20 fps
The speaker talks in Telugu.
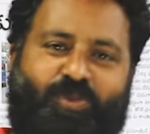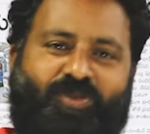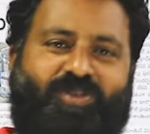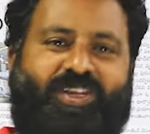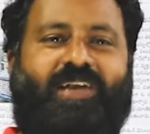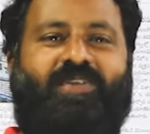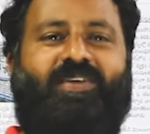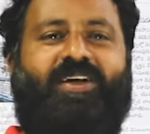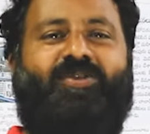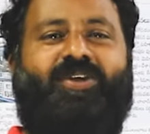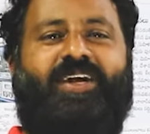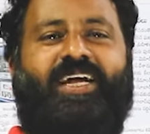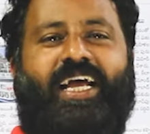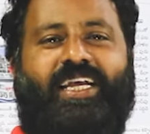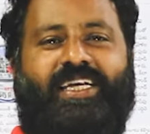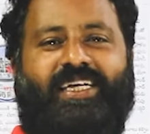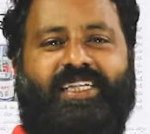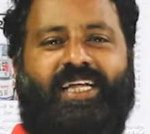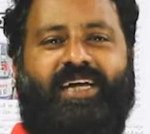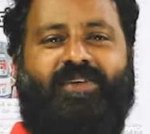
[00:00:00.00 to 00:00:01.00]
ముస్లింలకు కూడా
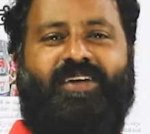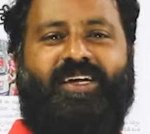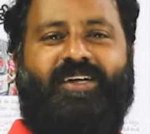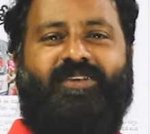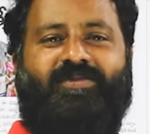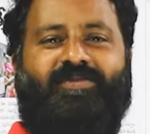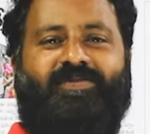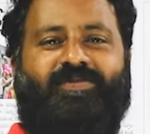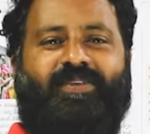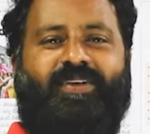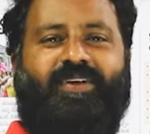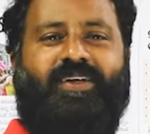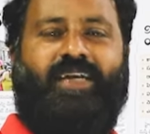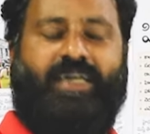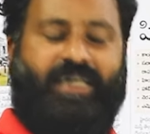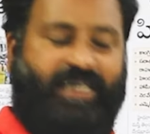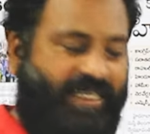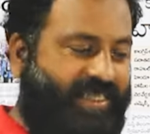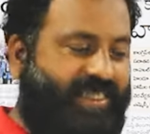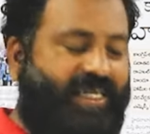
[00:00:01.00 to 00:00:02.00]
చేసింది ఏం లేదు
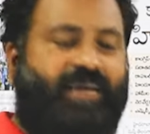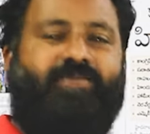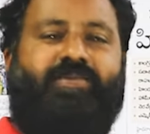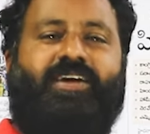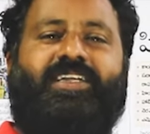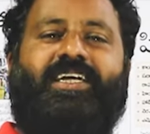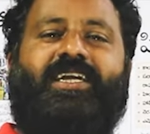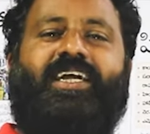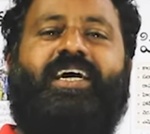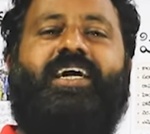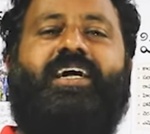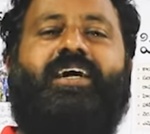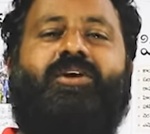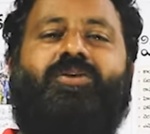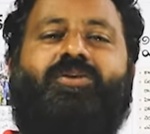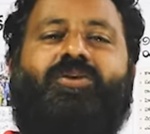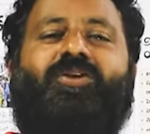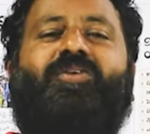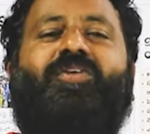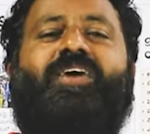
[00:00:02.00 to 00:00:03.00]
ఇద్దరి మధ్యలో
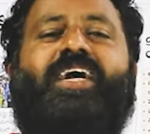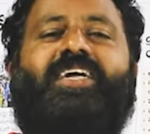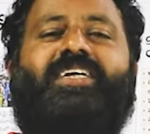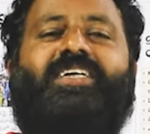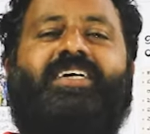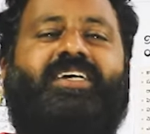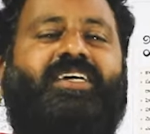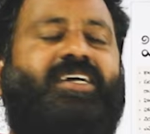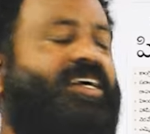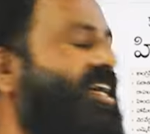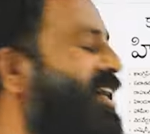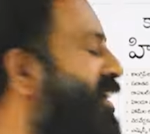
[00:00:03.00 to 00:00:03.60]
గొడవ చేసి